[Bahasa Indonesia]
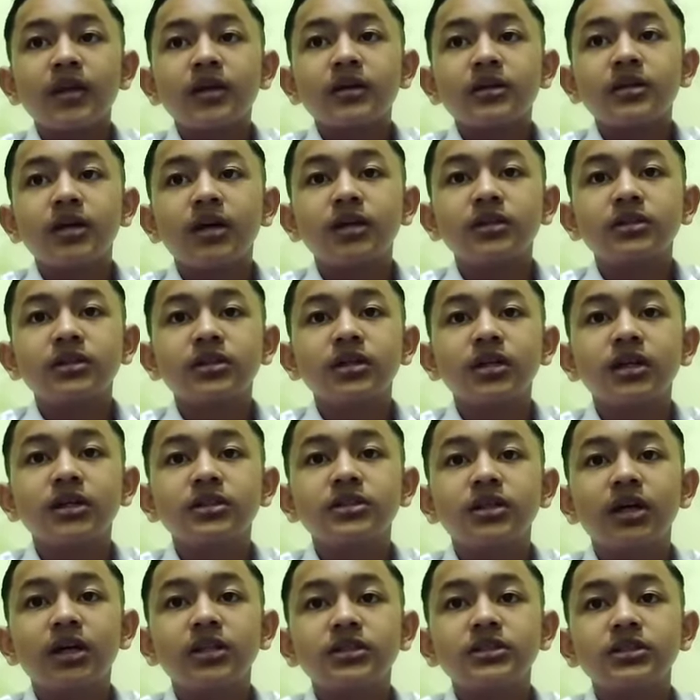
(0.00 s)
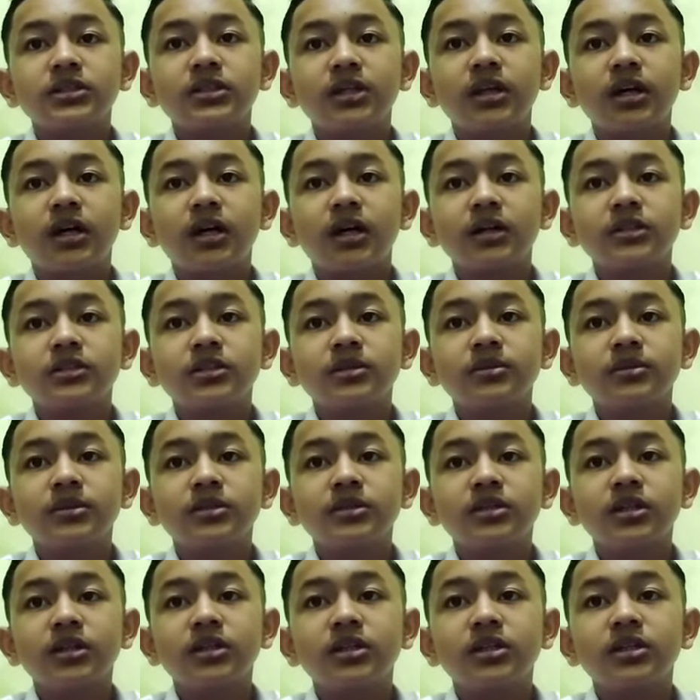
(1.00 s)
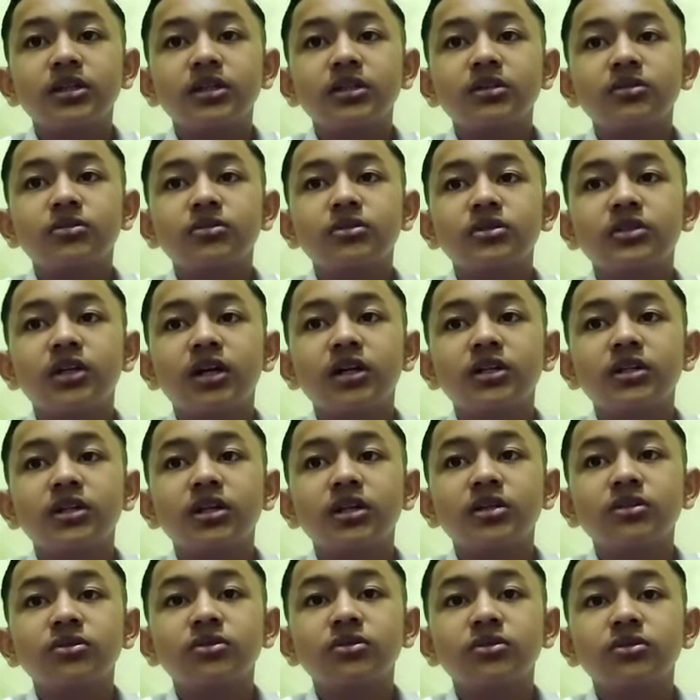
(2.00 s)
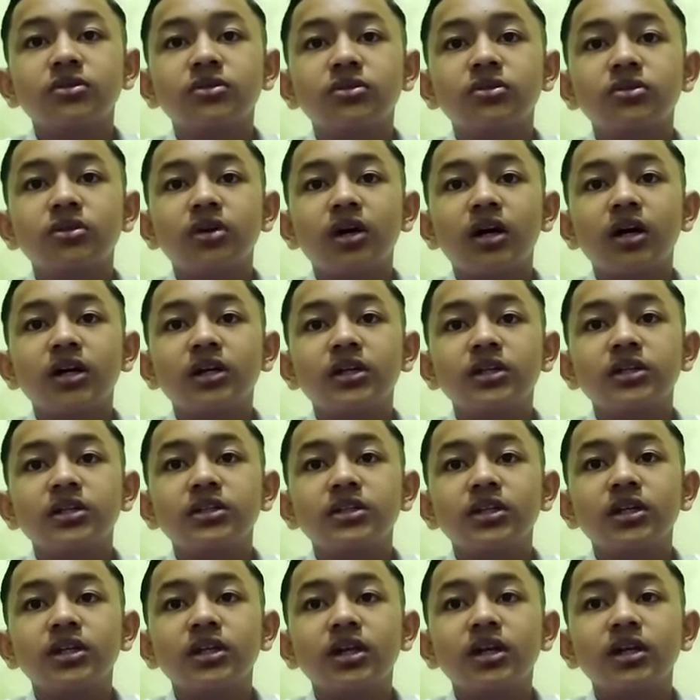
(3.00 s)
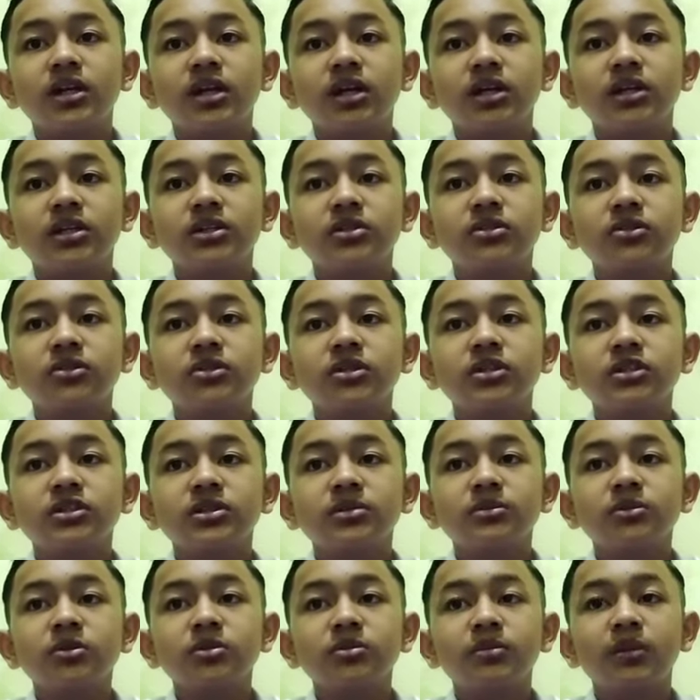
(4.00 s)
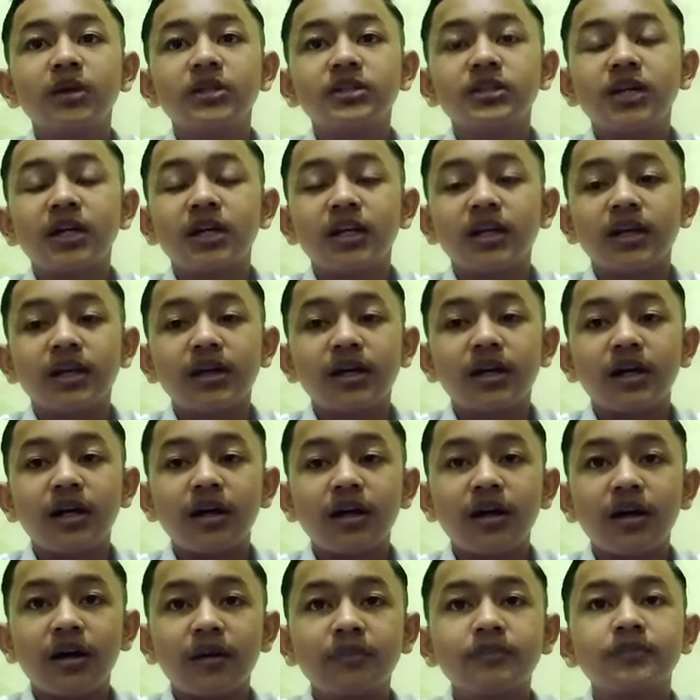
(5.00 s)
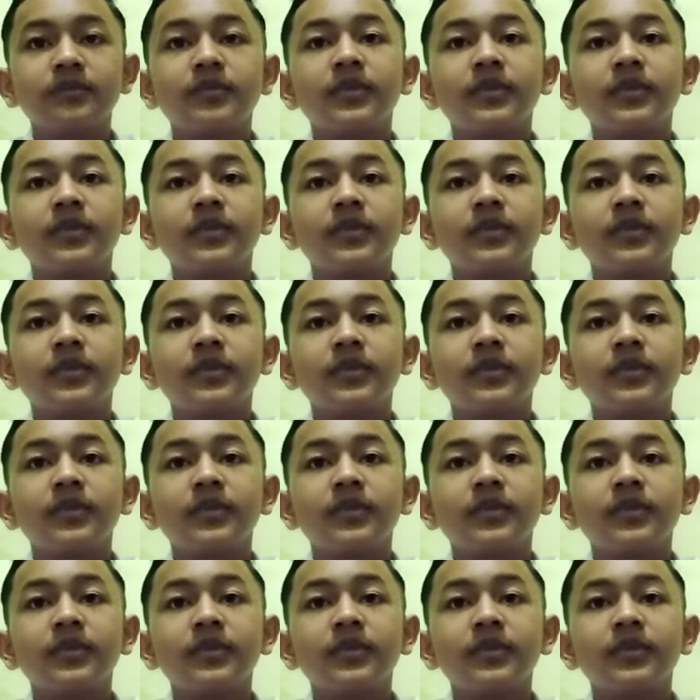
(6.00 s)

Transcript: Dan kerajaan Sindang Kasih menjadi hutan dan gunung. Akhirnya daerah itu disebut Majalengka.